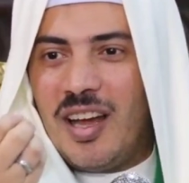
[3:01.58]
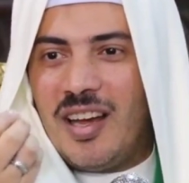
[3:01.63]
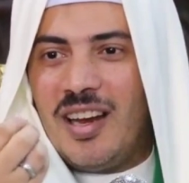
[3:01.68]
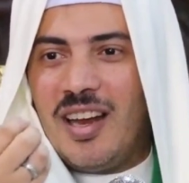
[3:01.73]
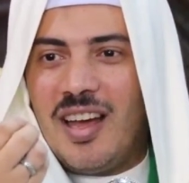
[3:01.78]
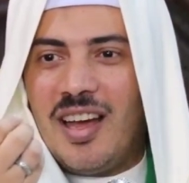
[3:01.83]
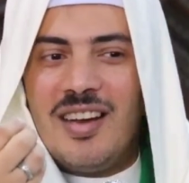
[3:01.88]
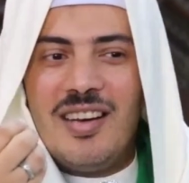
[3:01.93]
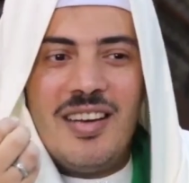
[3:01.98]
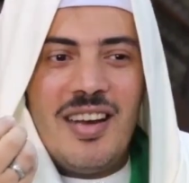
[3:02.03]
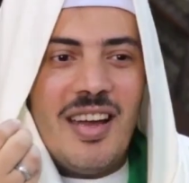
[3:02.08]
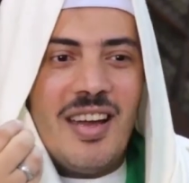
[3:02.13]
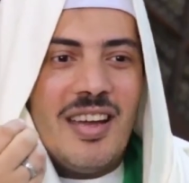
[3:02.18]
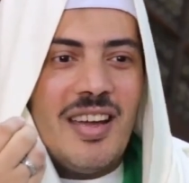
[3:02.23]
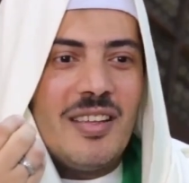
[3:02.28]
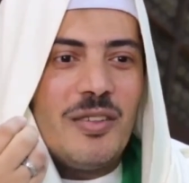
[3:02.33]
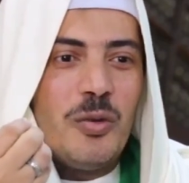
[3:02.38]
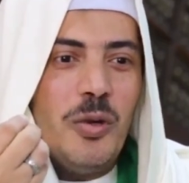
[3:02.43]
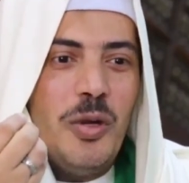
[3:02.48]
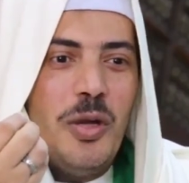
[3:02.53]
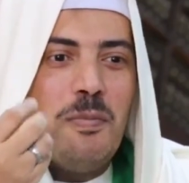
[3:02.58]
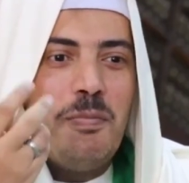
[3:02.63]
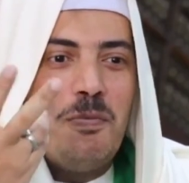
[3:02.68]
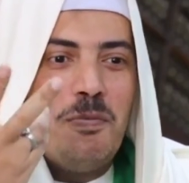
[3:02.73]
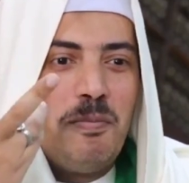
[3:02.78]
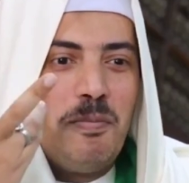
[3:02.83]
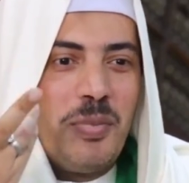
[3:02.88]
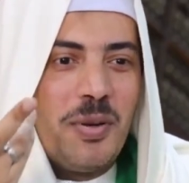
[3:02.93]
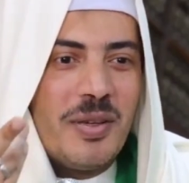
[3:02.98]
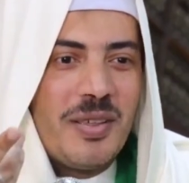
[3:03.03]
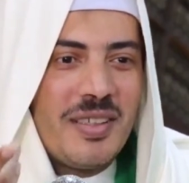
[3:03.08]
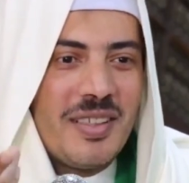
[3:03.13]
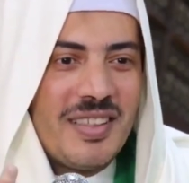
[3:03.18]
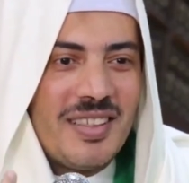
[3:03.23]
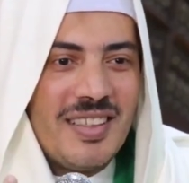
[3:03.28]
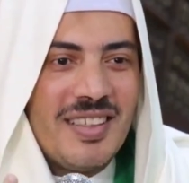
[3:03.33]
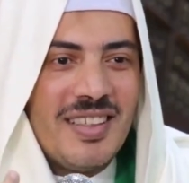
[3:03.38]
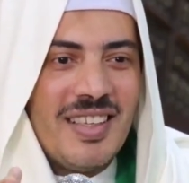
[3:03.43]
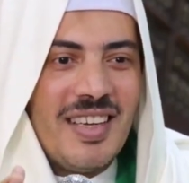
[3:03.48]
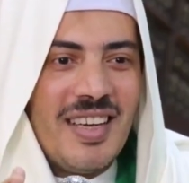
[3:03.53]
على أنك تحب
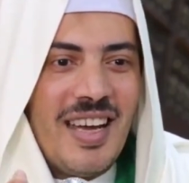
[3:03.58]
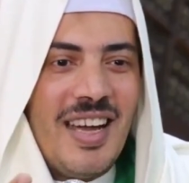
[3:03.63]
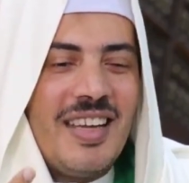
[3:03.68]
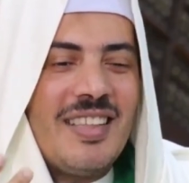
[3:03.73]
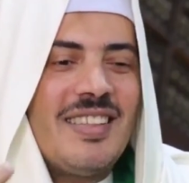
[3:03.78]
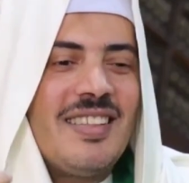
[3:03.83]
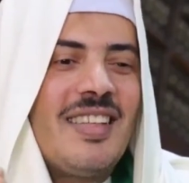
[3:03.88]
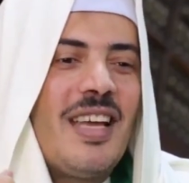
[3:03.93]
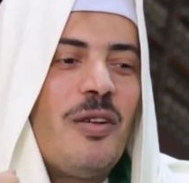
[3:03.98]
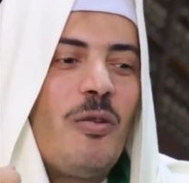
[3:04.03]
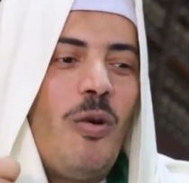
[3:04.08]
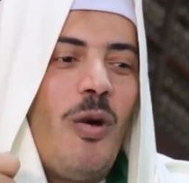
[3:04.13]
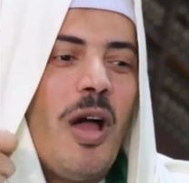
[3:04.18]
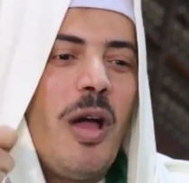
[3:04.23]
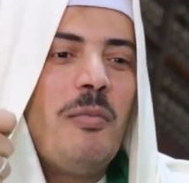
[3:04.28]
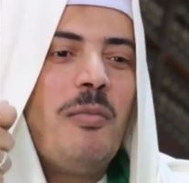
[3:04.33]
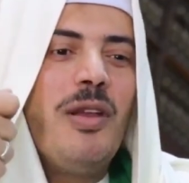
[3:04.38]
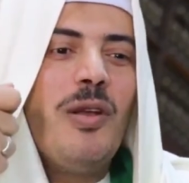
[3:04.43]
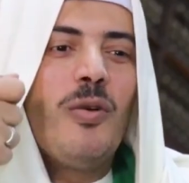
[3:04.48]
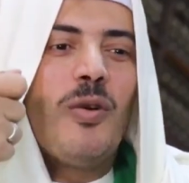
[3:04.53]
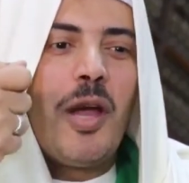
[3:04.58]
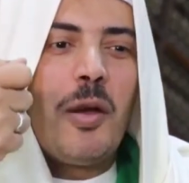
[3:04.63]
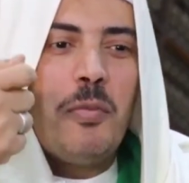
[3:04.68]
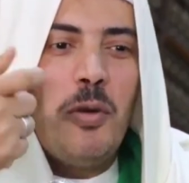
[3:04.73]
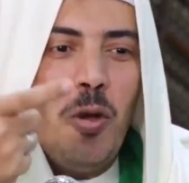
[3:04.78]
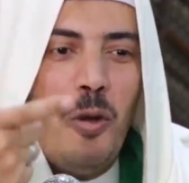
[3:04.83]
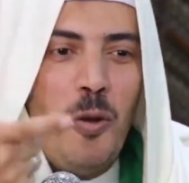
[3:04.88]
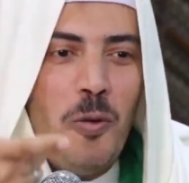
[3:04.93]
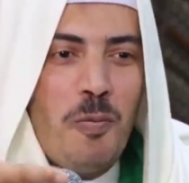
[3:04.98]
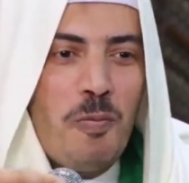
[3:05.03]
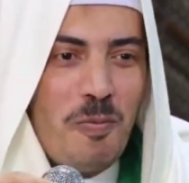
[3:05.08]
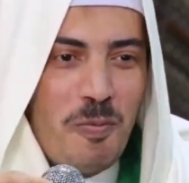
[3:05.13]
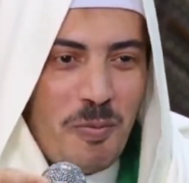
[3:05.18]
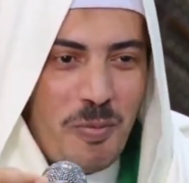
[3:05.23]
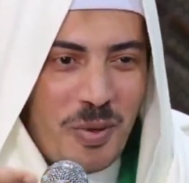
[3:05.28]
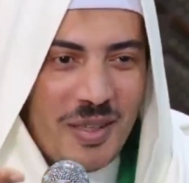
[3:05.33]
حتى نعاملك بحب